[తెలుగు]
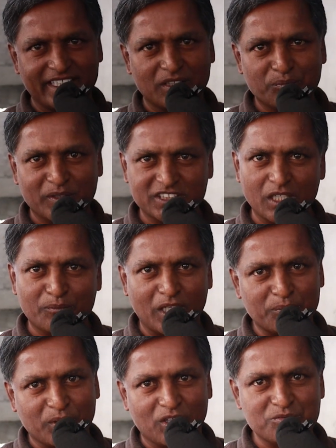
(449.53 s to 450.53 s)
తీయడం ప్రజల
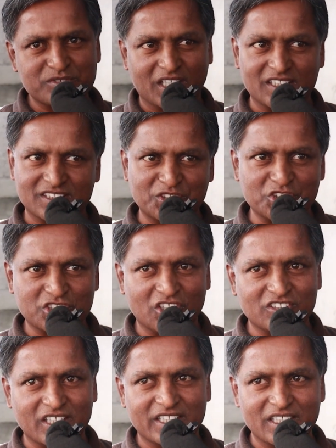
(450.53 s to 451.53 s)
మార్పు రావడం చాలా సంతోషంగా
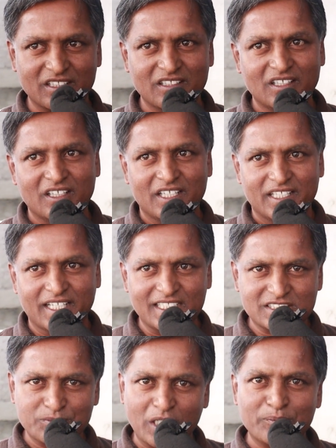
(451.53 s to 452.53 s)
ఉందండి
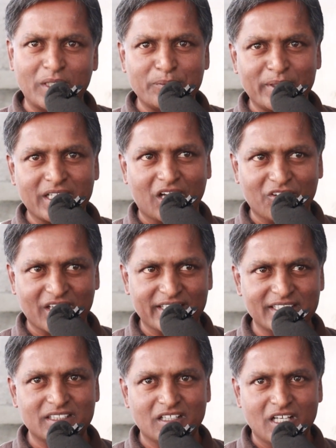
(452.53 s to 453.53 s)
ఇలాంటి సినిమాలు మళ్ళీ మళ్ళీ
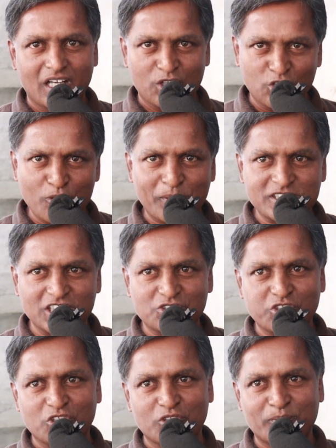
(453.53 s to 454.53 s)
రావాలని లో
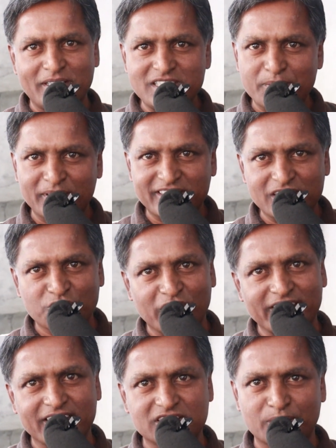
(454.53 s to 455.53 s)
బడ్జెట్తో మంచి మెసేజ్
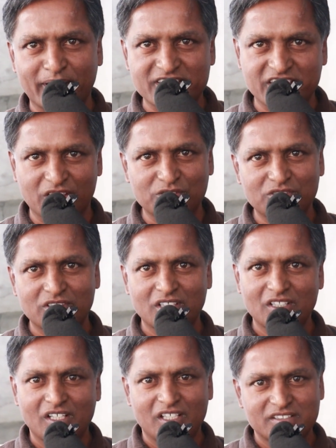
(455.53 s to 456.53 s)
ఓరియంటెడ్ సినిమా ఇచ్చారు
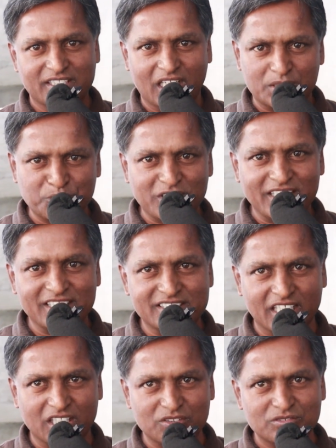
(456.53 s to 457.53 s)
చాలా అద్భుతంగా
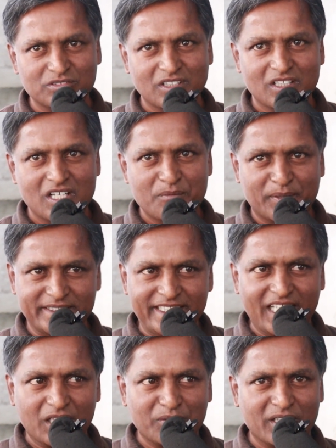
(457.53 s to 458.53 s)
తీశారు
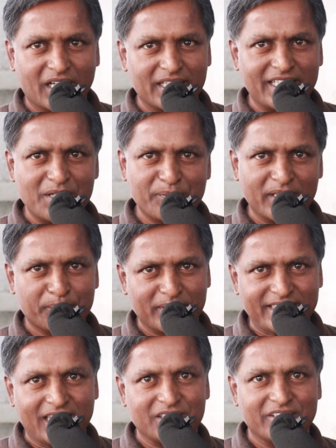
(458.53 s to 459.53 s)
ప్రతీకారం అన్యాయం పైన
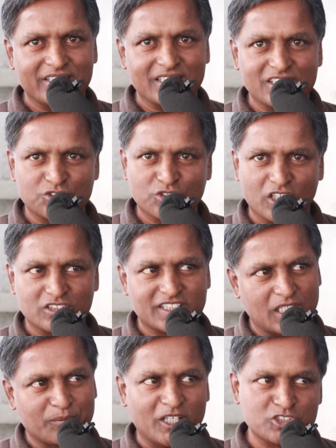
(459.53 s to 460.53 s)
ప్రతీకారం ఏదైనా తీసుకున్నారు
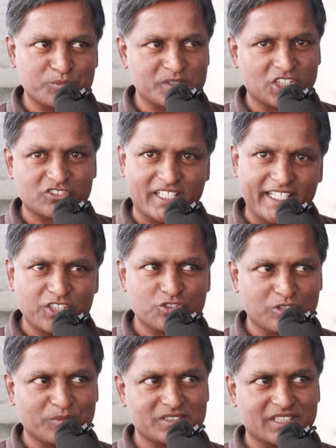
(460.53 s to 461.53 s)
చాలా బాగా చూపించారు థ్యాంక్ యూ
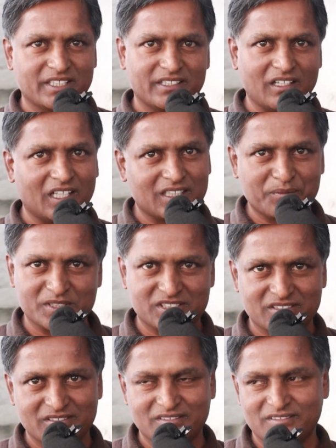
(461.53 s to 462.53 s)
సో మచ్ అండి ఆల్ ద బెస్ట్